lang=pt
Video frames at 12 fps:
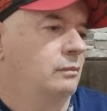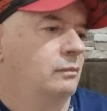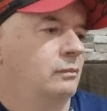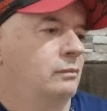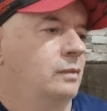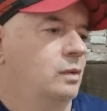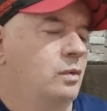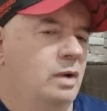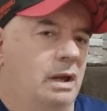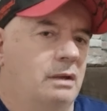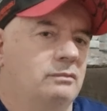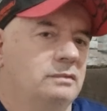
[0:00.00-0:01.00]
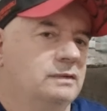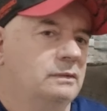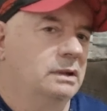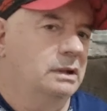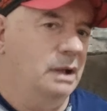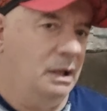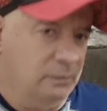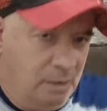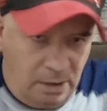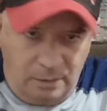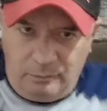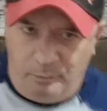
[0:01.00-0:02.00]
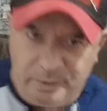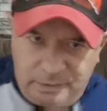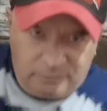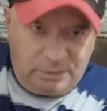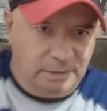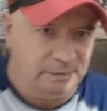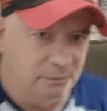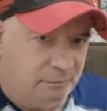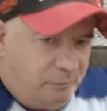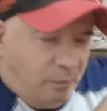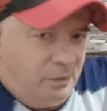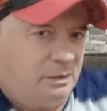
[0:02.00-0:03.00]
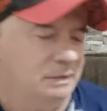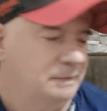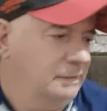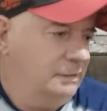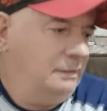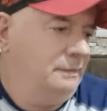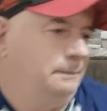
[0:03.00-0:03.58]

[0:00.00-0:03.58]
um o cara com som ligado, o pessoal dançando forró assim.